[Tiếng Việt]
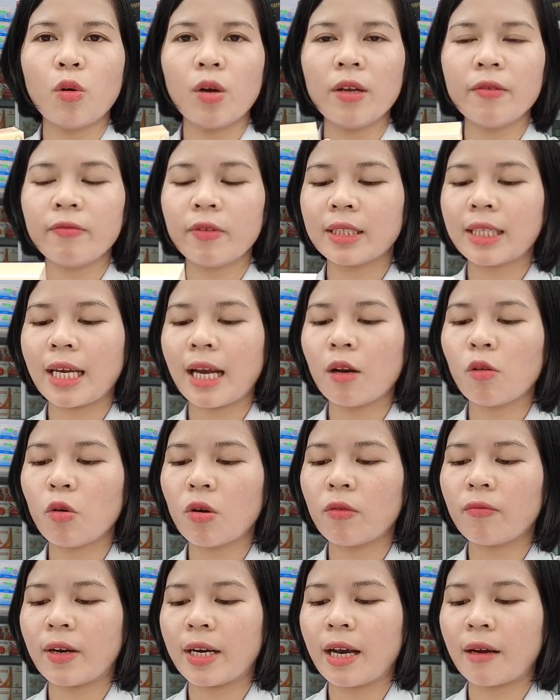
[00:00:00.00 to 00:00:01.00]
Đấy, nổi lên
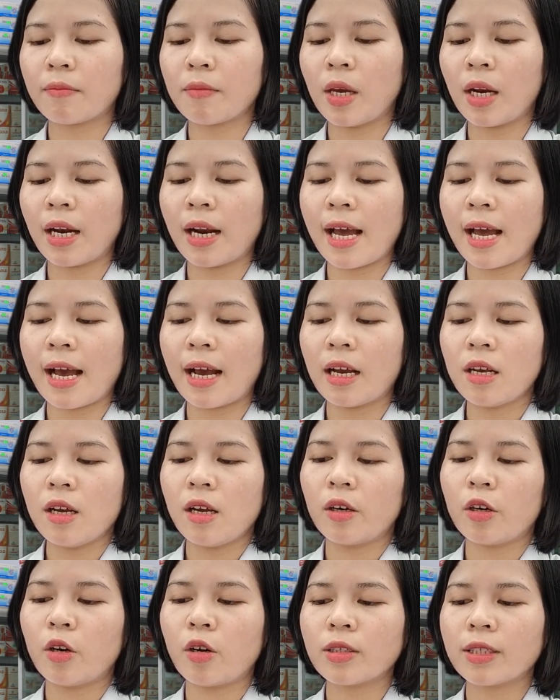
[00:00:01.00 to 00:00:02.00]
vân tay luôn, và đặc biệt
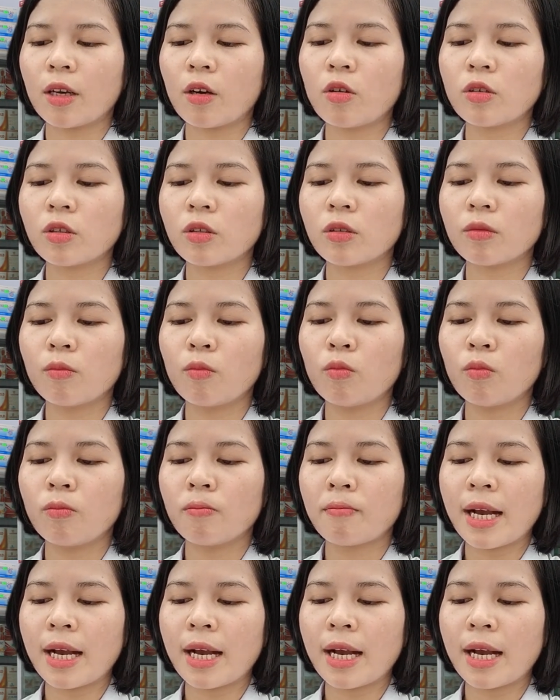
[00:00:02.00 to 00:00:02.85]
là nó sẽ có